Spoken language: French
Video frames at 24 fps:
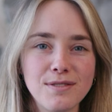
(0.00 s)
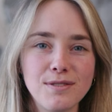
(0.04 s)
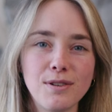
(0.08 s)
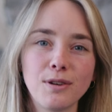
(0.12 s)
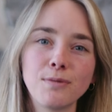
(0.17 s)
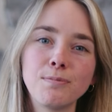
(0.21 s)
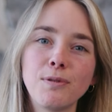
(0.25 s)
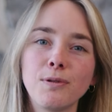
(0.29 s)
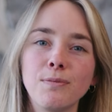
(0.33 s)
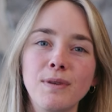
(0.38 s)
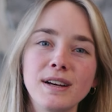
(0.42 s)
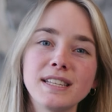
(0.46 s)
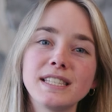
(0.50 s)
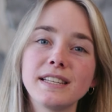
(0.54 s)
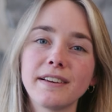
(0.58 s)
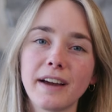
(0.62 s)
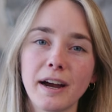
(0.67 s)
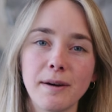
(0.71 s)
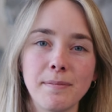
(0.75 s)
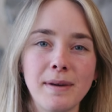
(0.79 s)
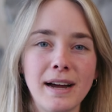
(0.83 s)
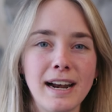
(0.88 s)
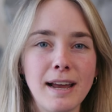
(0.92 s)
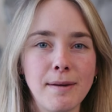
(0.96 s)
Donc pour moi, c'est
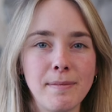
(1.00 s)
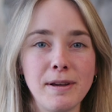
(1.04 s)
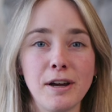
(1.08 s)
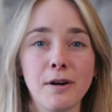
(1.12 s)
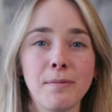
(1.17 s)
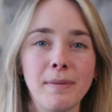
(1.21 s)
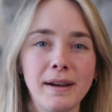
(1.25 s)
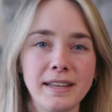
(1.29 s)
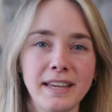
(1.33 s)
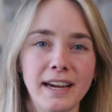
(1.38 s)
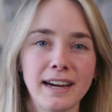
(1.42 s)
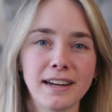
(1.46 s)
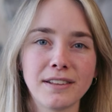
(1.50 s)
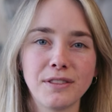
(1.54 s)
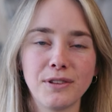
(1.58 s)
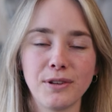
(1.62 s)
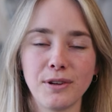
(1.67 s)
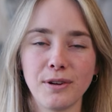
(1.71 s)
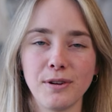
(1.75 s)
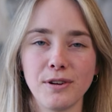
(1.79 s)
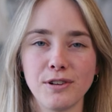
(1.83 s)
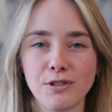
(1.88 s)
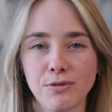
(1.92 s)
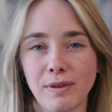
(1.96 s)
vraiment la meilleure manière
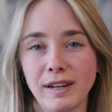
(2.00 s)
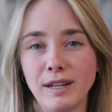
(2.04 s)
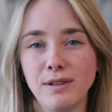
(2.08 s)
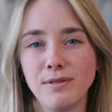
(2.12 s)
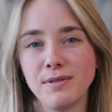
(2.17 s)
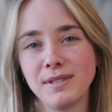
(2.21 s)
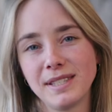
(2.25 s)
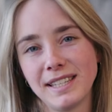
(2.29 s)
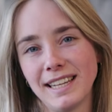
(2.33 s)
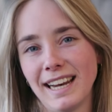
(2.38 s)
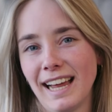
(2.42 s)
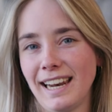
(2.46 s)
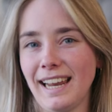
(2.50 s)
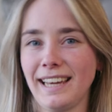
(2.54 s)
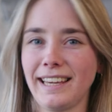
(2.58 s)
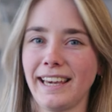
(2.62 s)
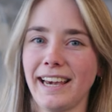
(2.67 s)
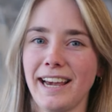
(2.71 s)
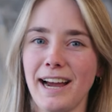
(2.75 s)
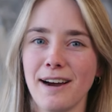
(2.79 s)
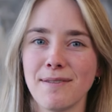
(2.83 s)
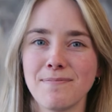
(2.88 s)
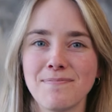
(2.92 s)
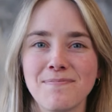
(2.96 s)
de joindre l'utile à
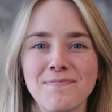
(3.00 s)
l'agréable.